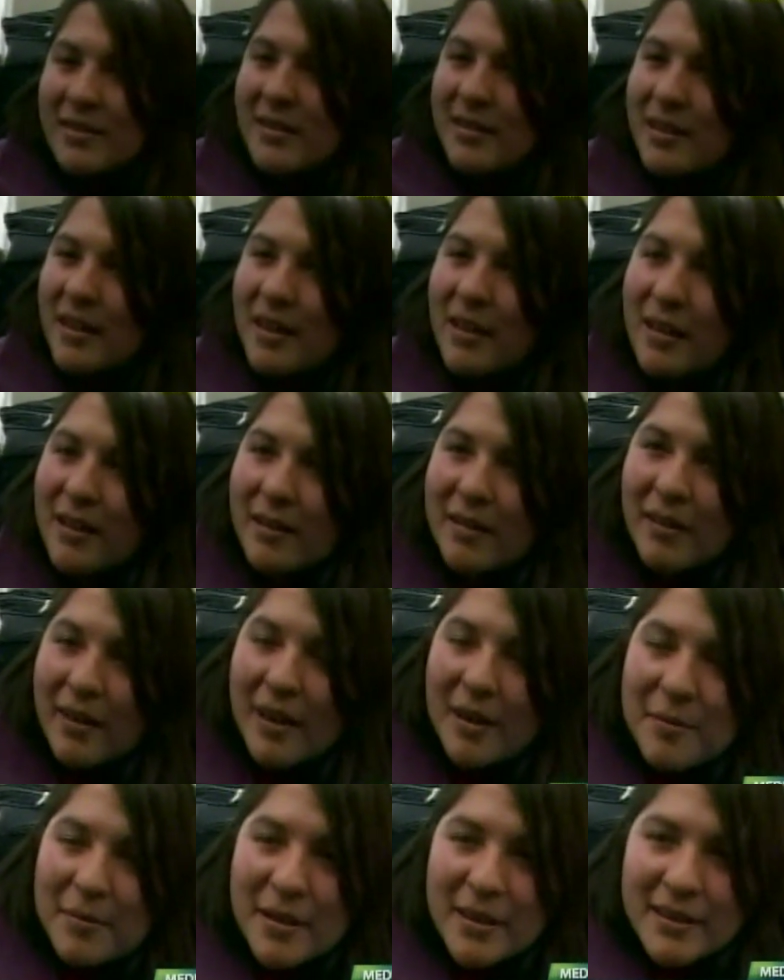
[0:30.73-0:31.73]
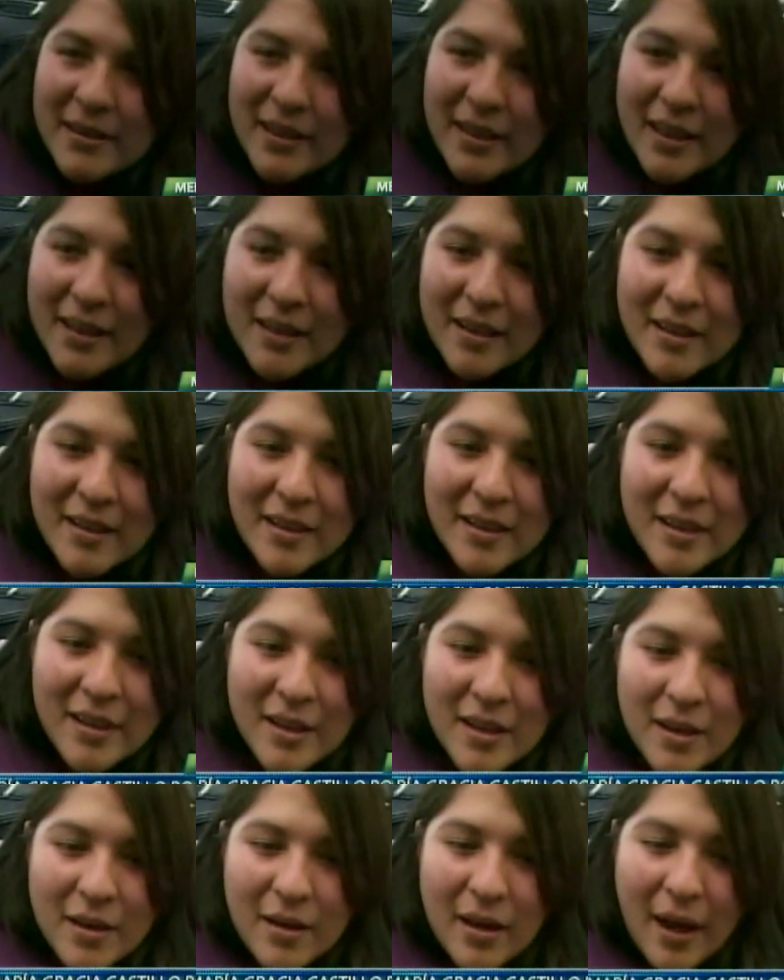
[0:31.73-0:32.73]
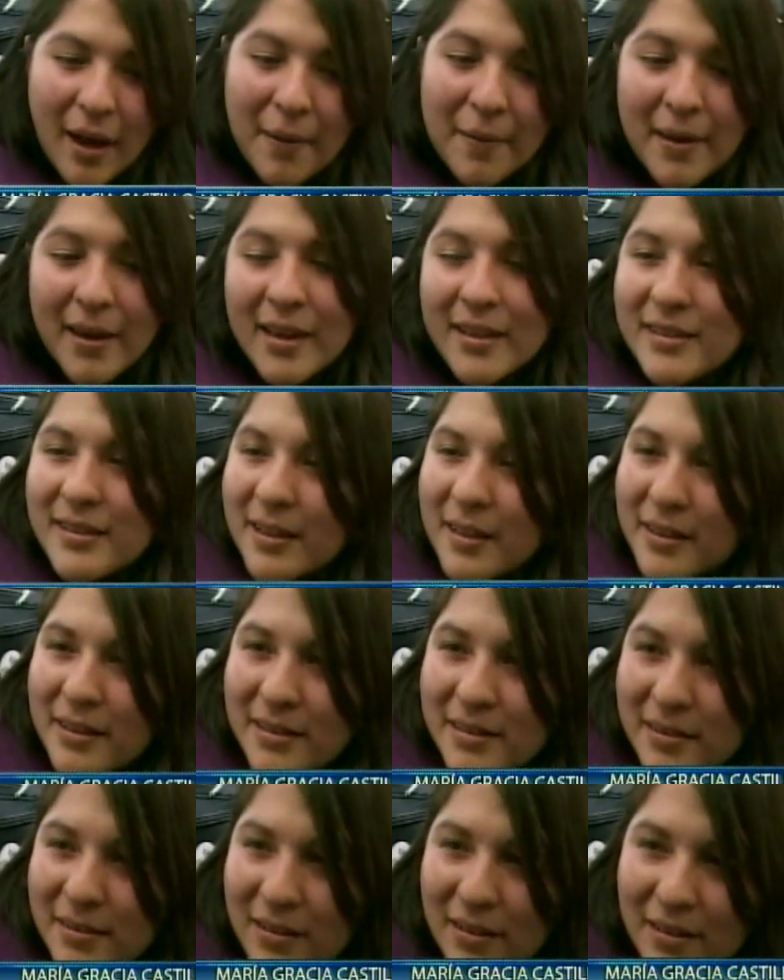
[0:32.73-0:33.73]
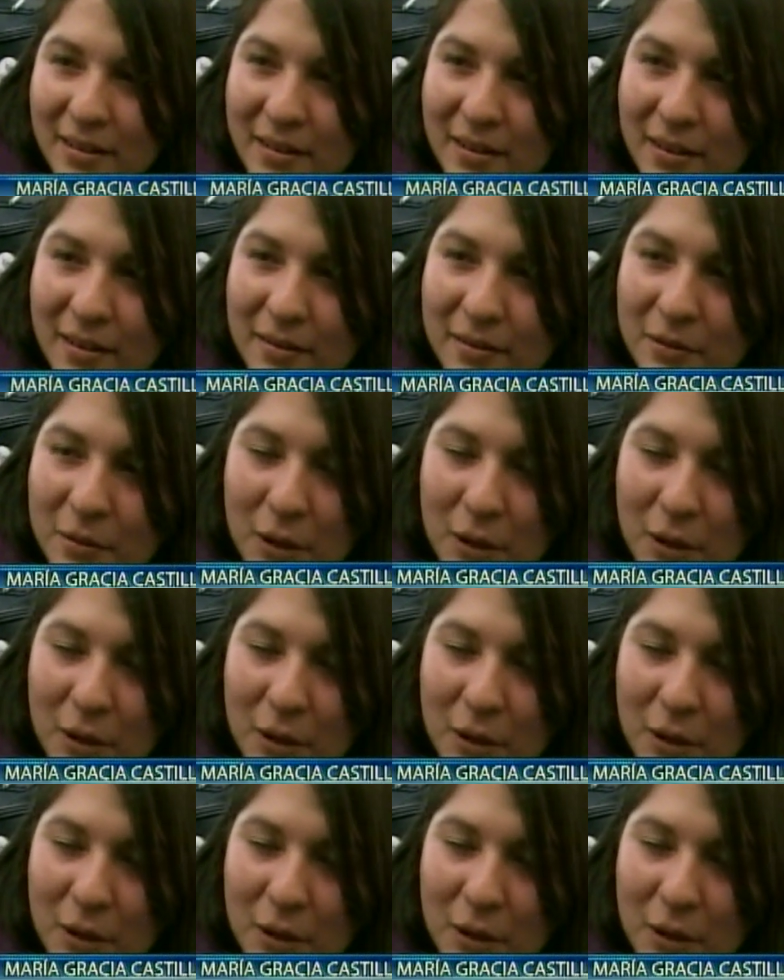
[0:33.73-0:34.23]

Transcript: Sí, realmente a veces eh,